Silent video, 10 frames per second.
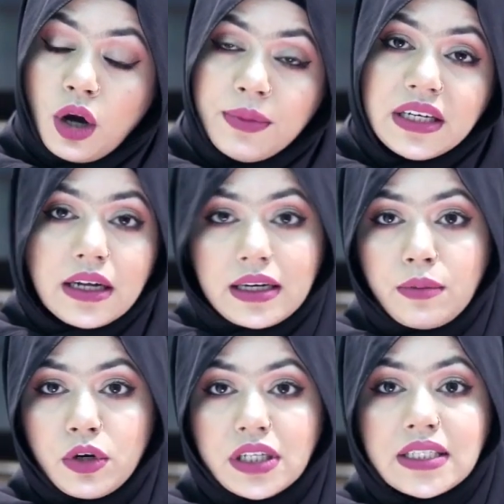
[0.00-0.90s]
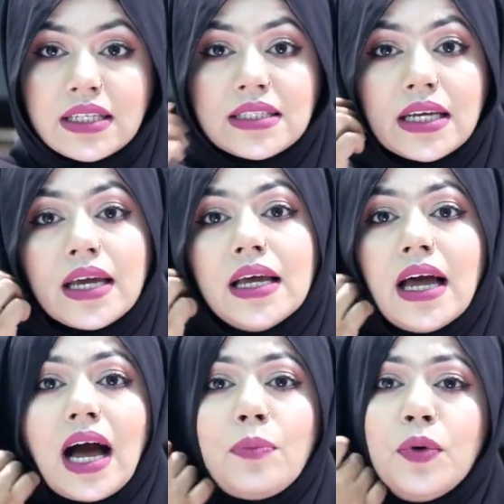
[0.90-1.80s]
কমেন্টে এটা বলেছেন যে
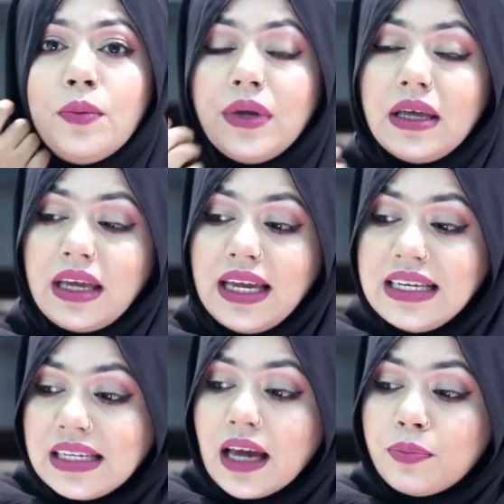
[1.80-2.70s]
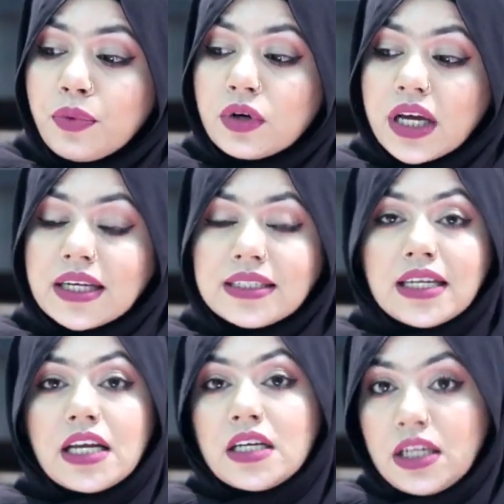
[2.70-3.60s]
আপু ইন্ডিয়ান
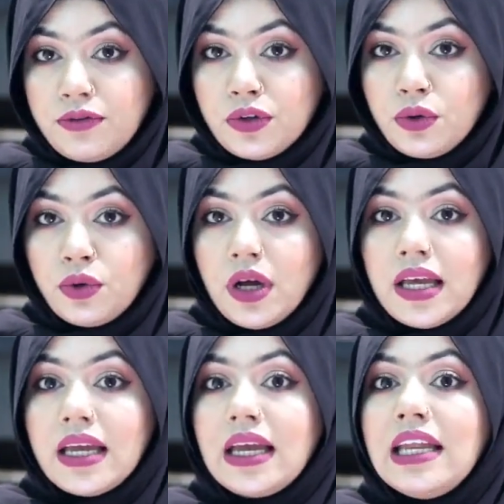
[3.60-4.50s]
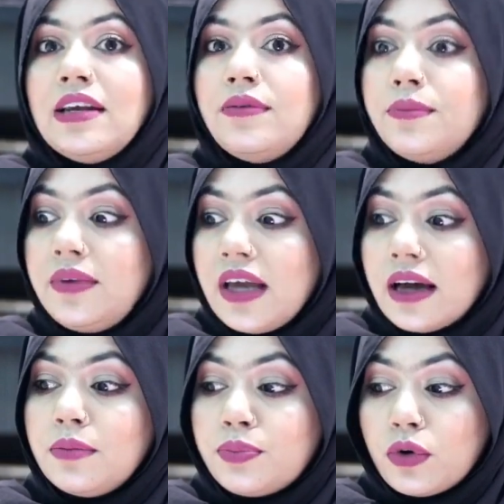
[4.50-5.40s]
প্রোডাক্টের রিভিউ
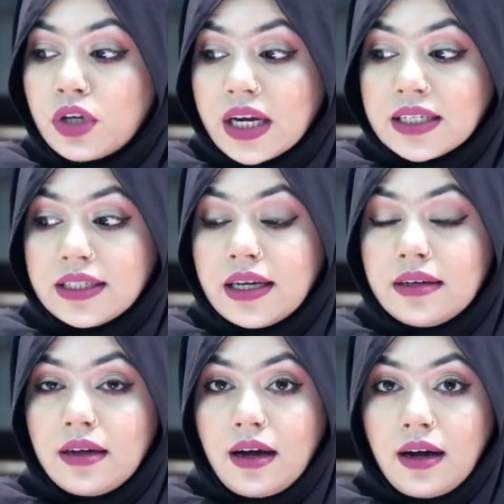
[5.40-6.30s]
ইন্ডিয়ান প্রোডাক্টের